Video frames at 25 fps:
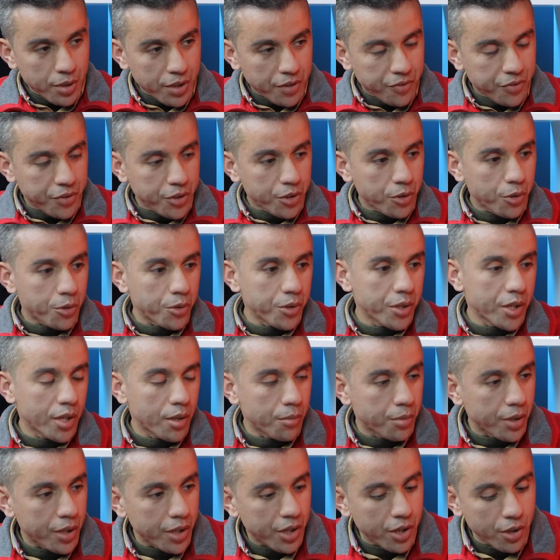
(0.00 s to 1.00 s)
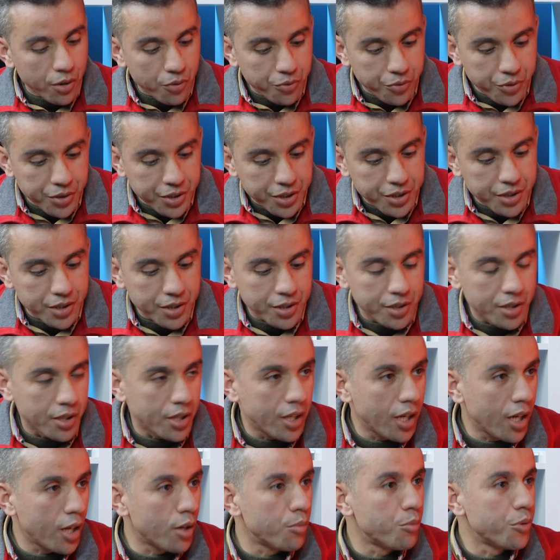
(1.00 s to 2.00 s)
يبارك فيك خويا بارك الله فيك
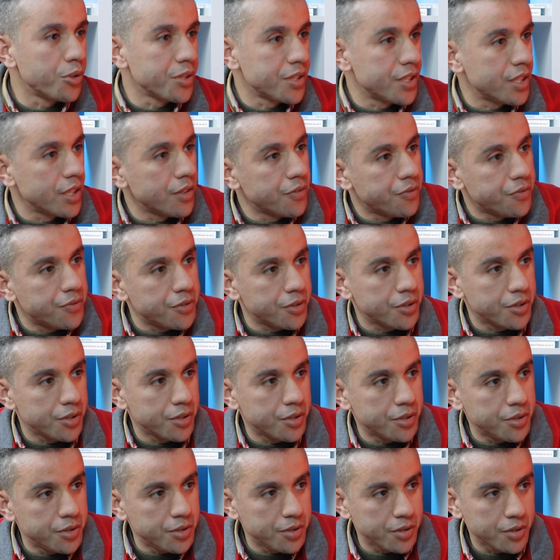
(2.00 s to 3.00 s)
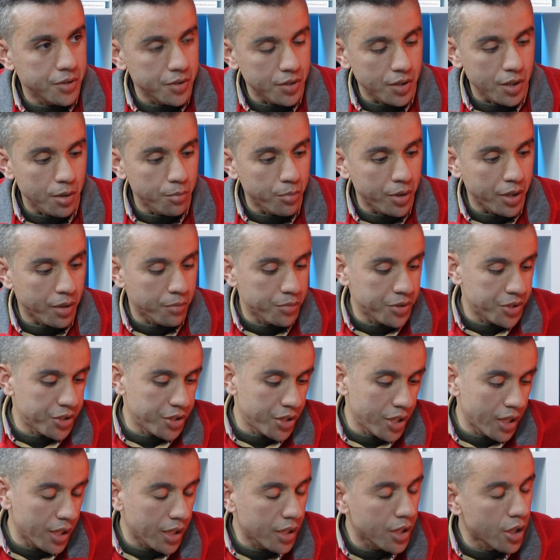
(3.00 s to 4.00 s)
آه، اخ منصف آه، البرنامج
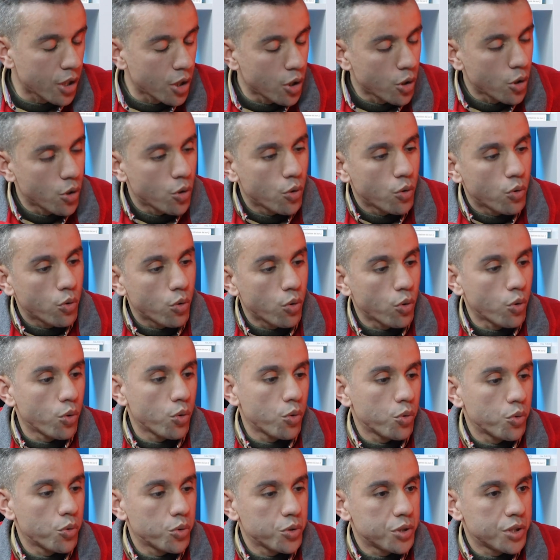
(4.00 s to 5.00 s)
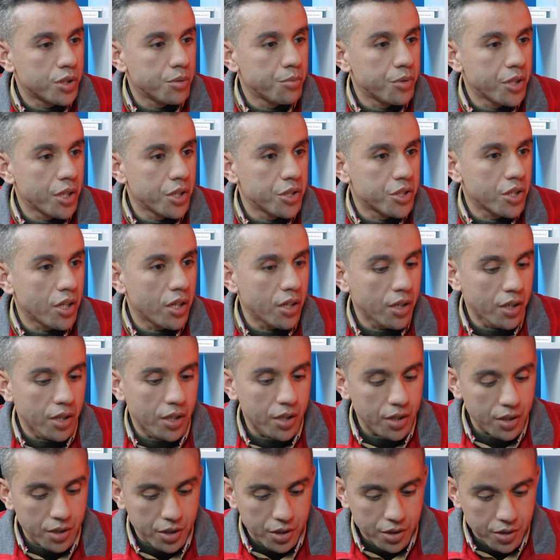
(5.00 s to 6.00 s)
ديالك ونتمنى ان شاء
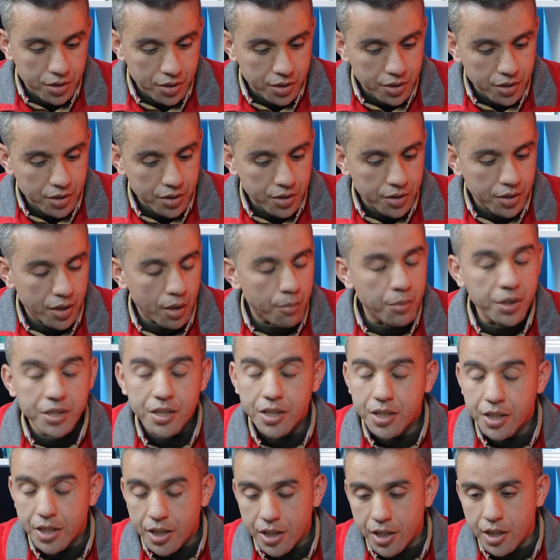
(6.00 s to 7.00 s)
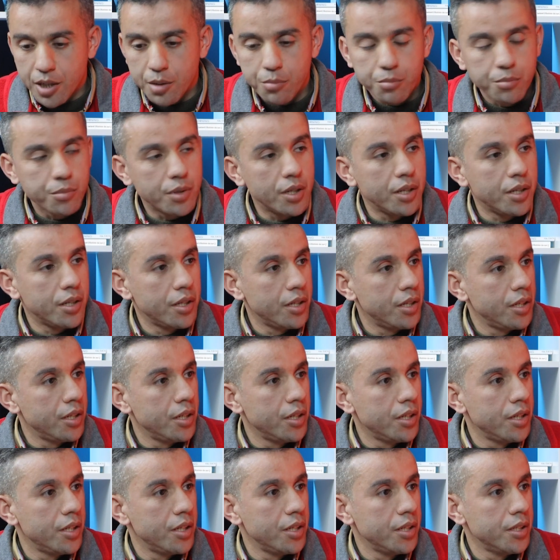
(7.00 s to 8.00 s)
الله آه، رمضان كريم
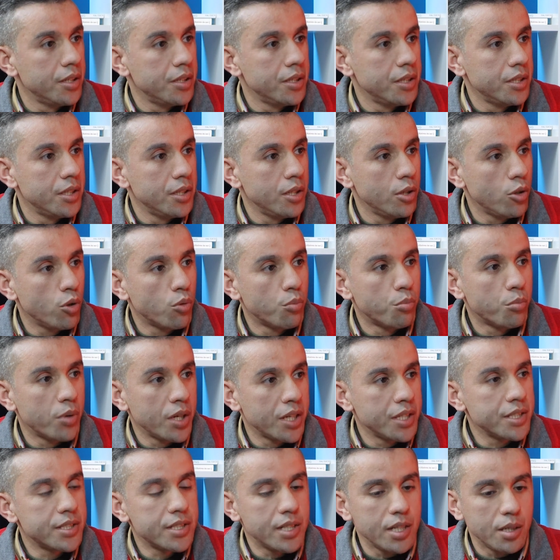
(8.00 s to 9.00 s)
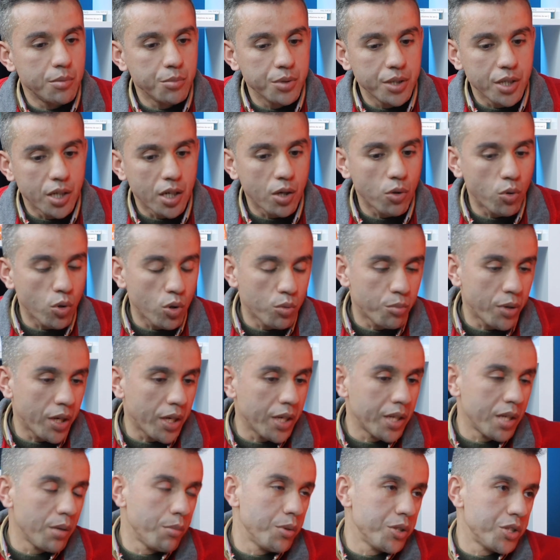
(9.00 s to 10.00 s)
الامه الاسلاميه
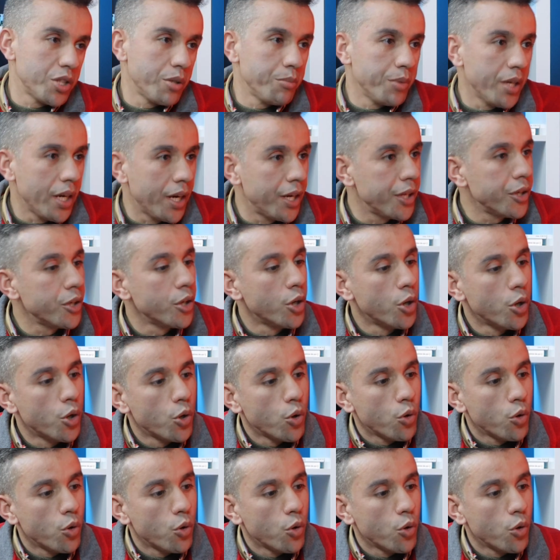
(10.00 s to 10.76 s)
والمغاربه جميعا